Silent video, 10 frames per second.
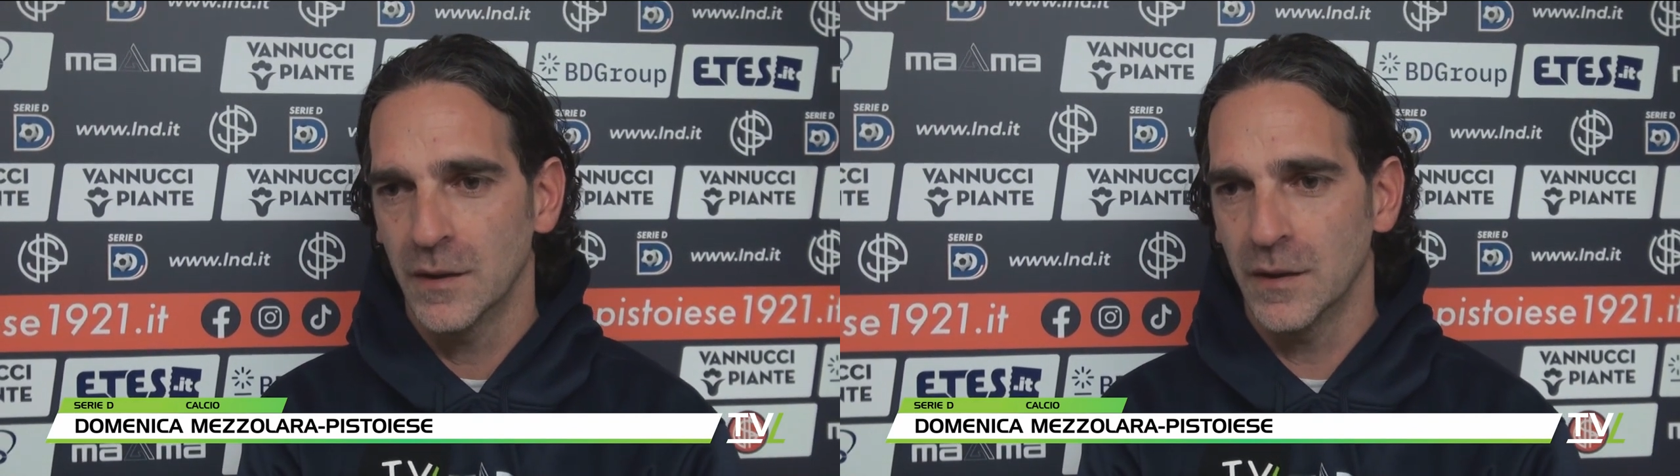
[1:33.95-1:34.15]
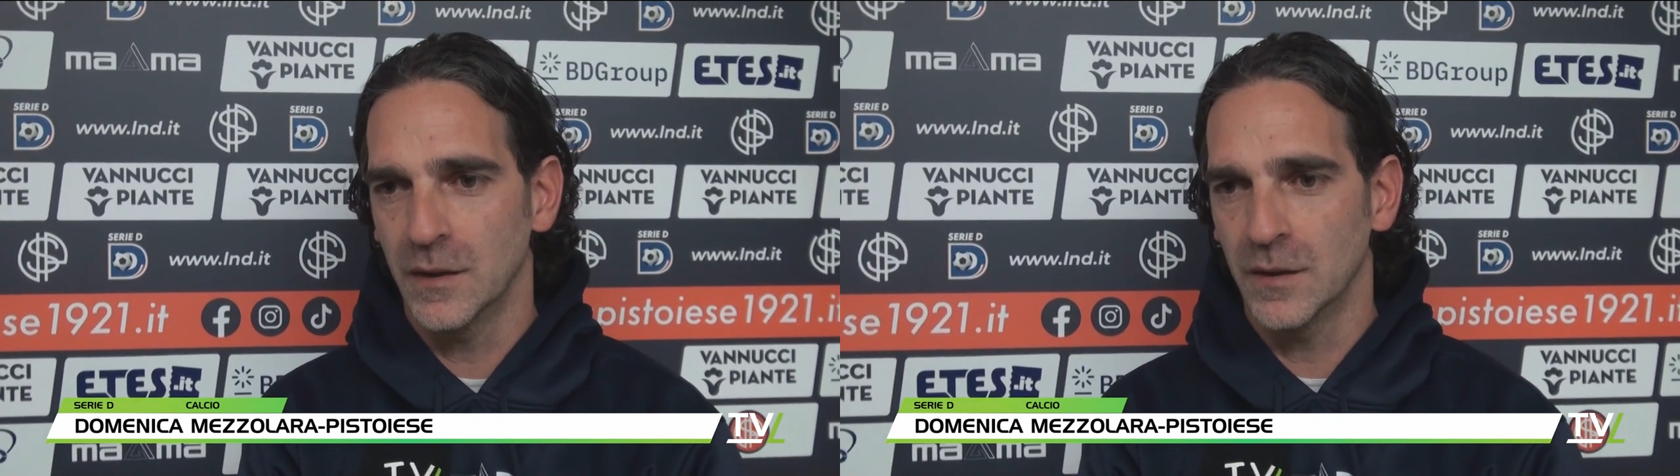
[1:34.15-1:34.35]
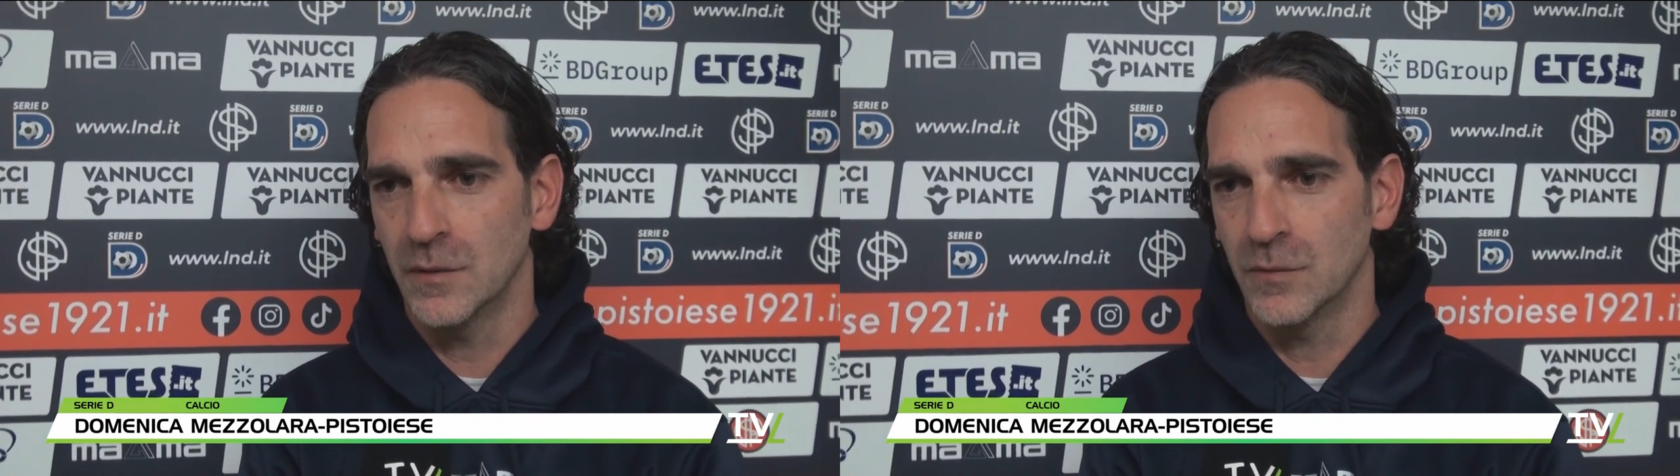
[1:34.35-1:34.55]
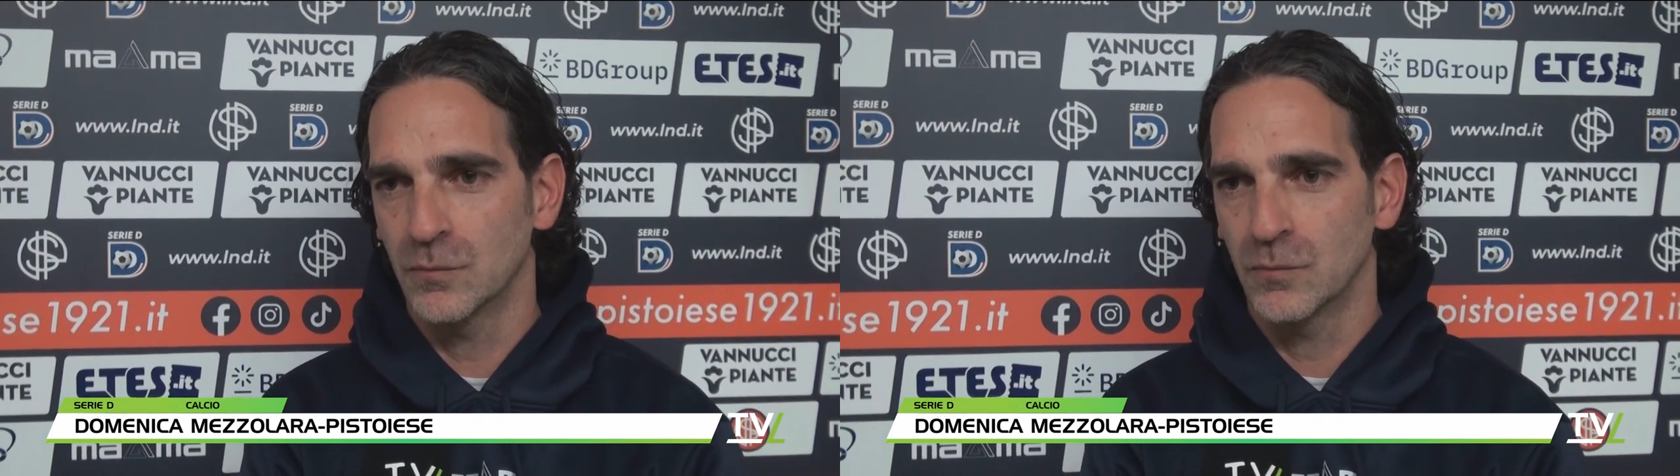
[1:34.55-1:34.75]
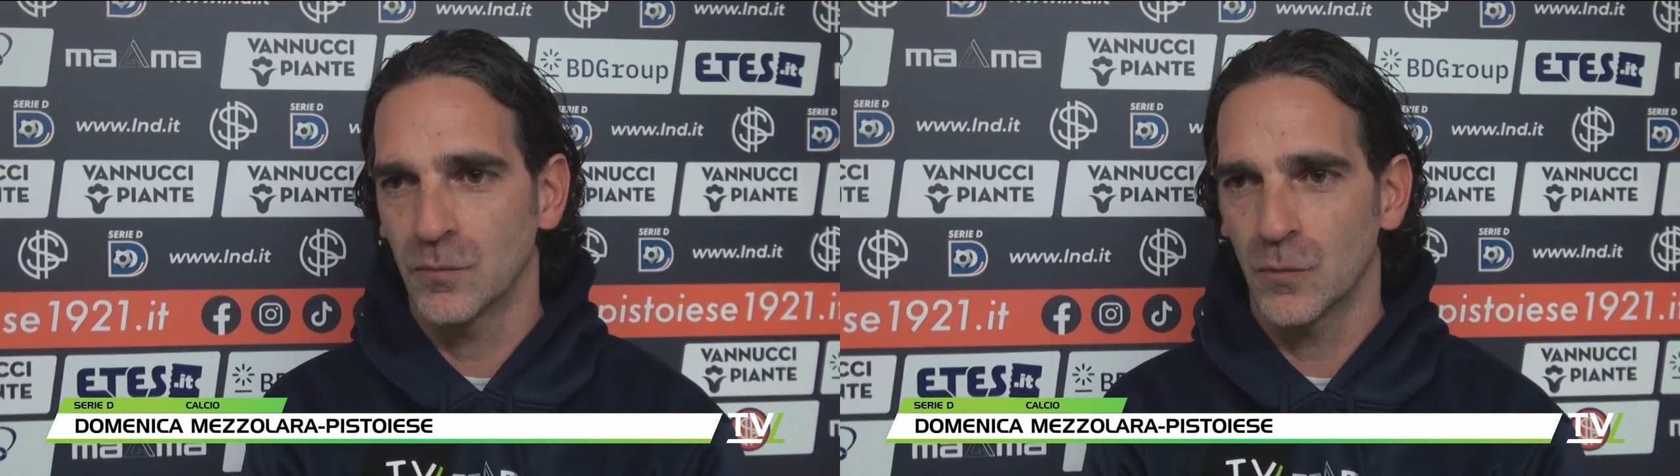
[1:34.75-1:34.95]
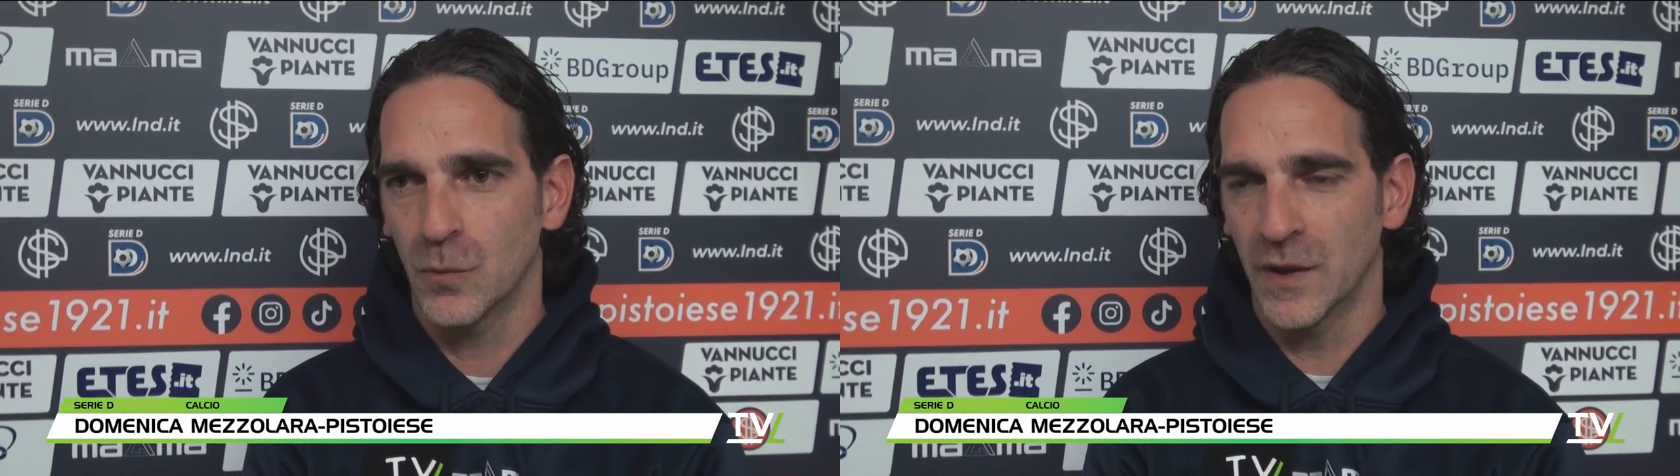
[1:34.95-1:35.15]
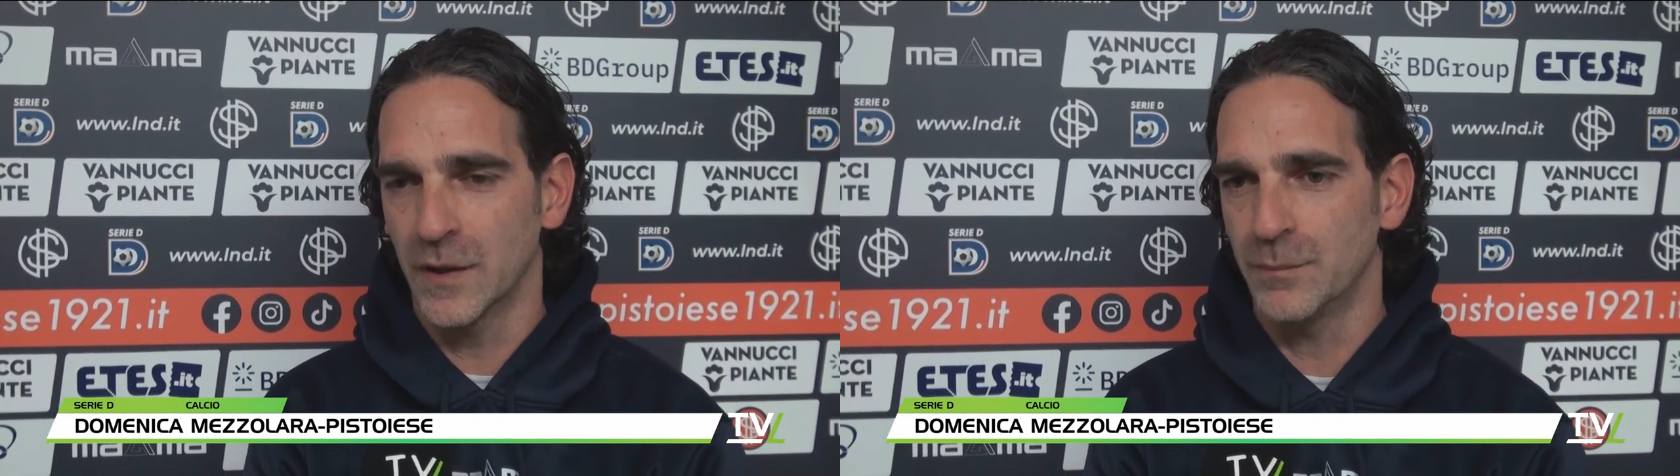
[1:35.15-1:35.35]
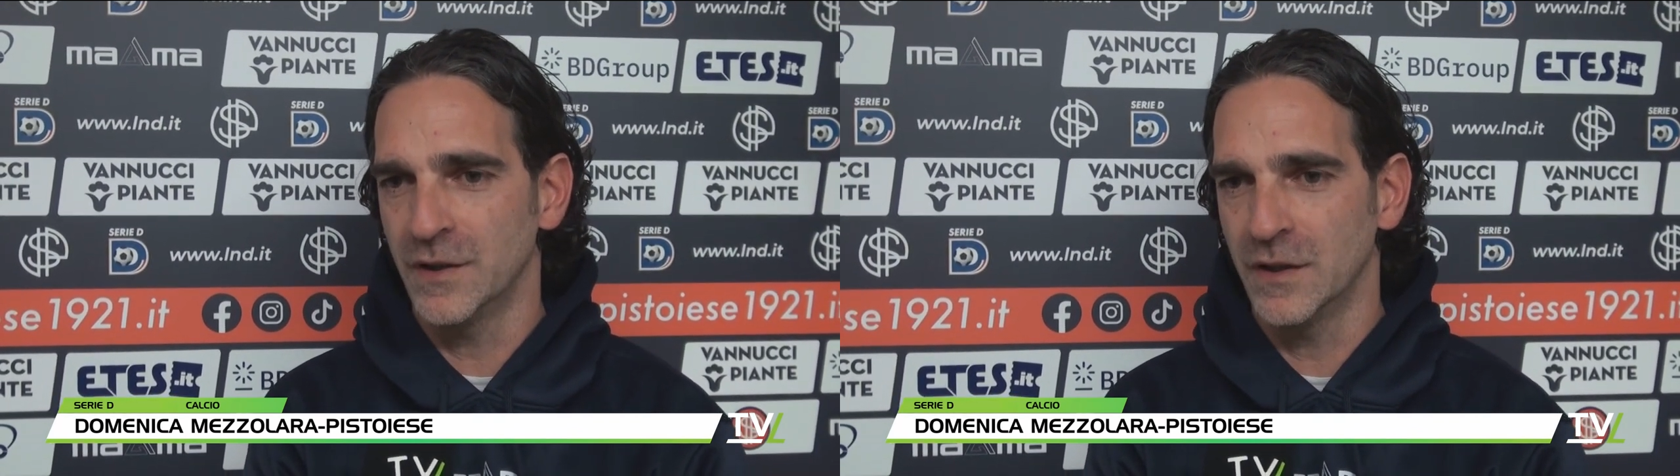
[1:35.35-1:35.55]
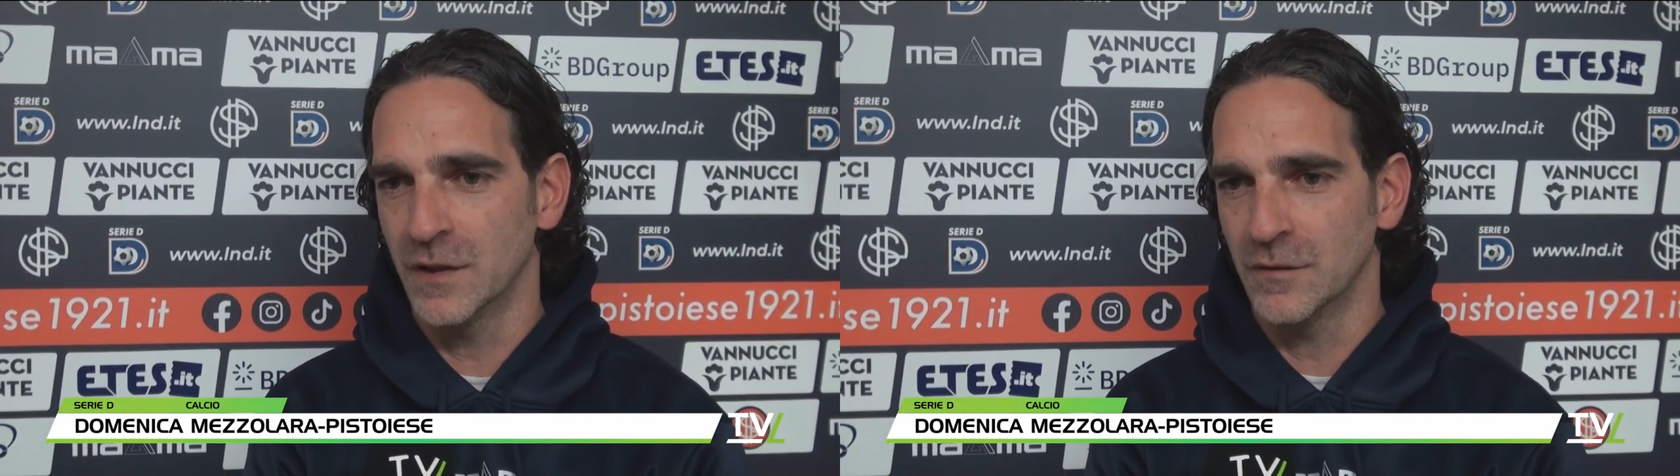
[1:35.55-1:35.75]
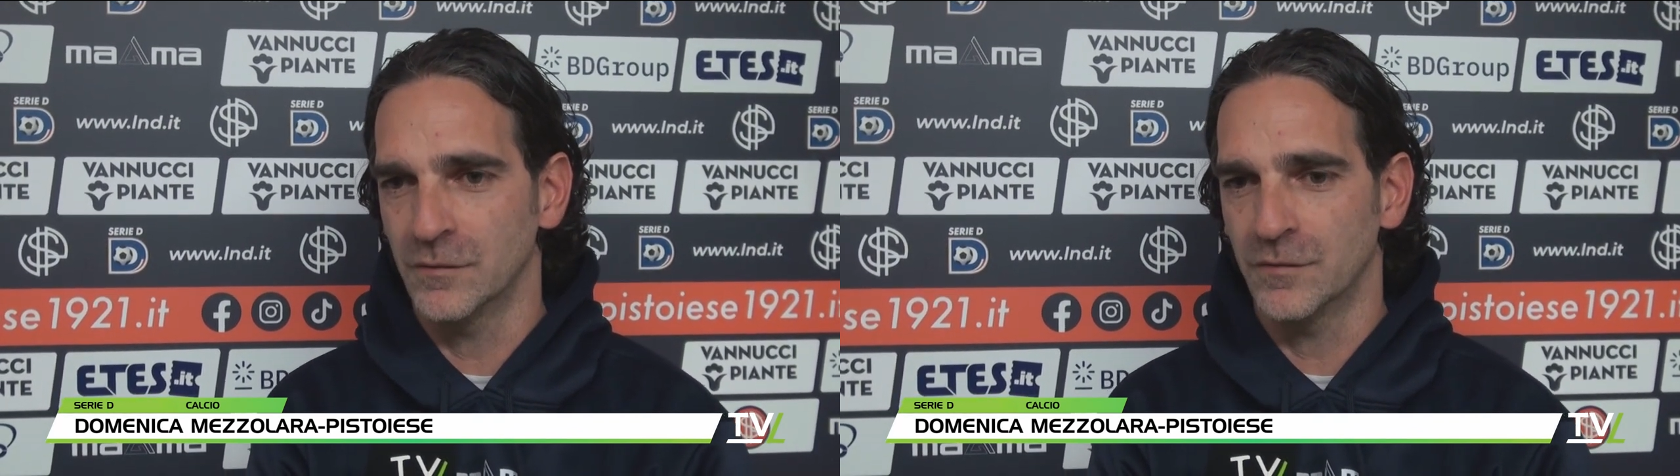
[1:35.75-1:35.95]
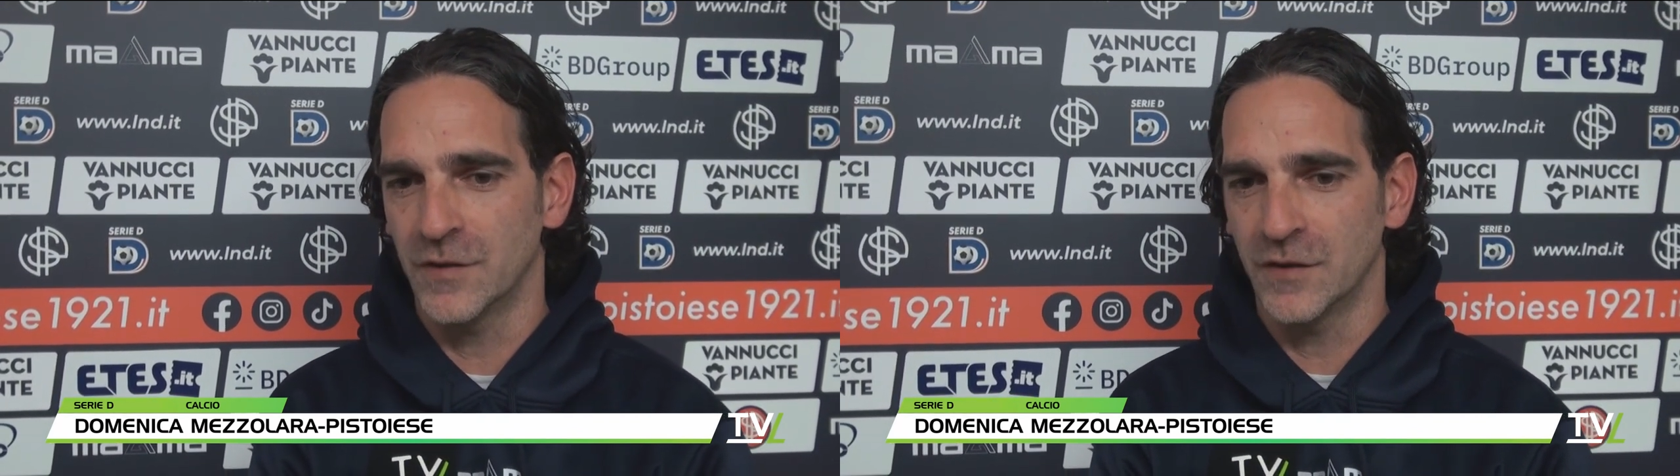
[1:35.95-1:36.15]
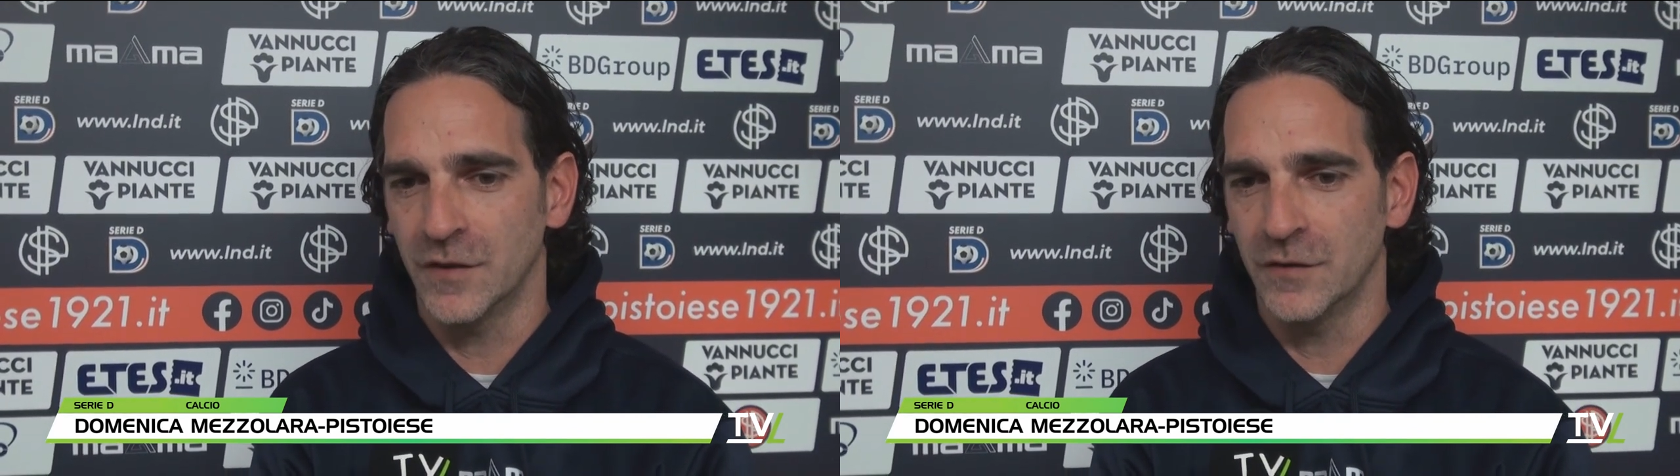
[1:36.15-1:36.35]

e qualche pedina in fase